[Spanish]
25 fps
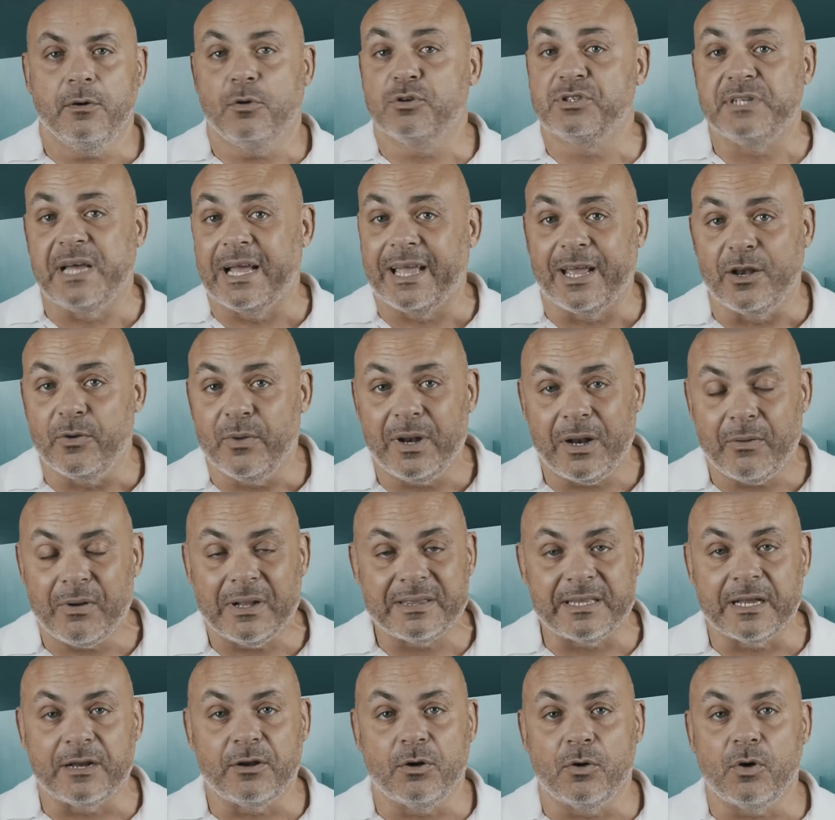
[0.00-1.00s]
O sea que no era
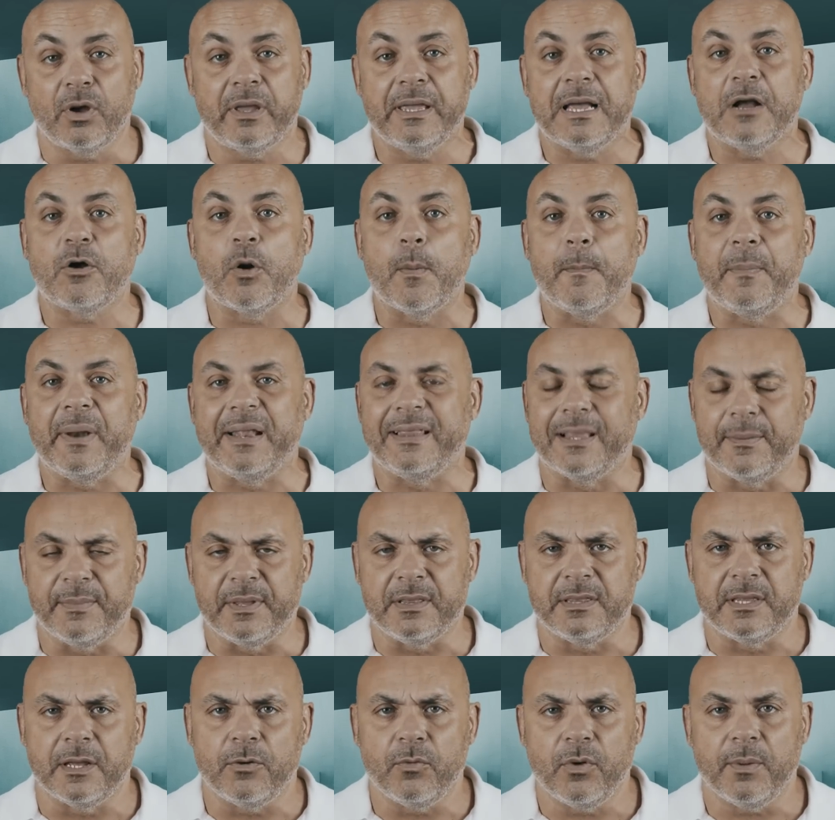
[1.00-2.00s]
una tecnología
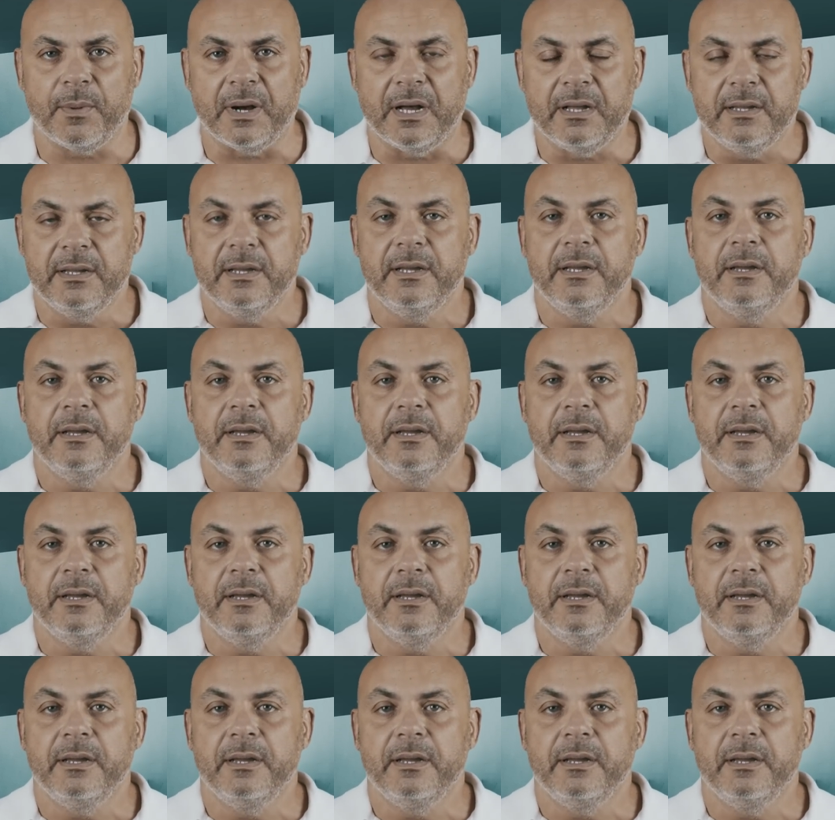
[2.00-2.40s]
completamente nueva,